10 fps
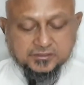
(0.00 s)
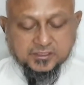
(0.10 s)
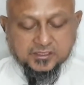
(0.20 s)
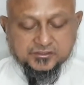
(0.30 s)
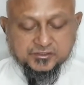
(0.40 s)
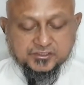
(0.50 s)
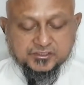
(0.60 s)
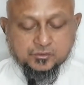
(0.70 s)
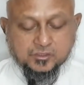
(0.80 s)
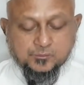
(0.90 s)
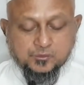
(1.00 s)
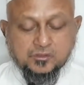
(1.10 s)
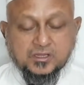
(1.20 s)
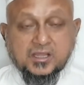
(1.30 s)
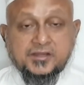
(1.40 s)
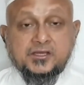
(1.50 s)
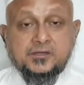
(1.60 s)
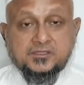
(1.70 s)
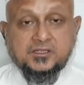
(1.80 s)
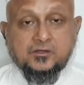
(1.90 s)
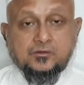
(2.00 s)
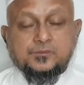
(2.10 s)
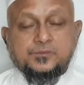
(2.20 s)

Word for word: ধারা তিনের শিরোনাম হলো আইনের প্রাধান্য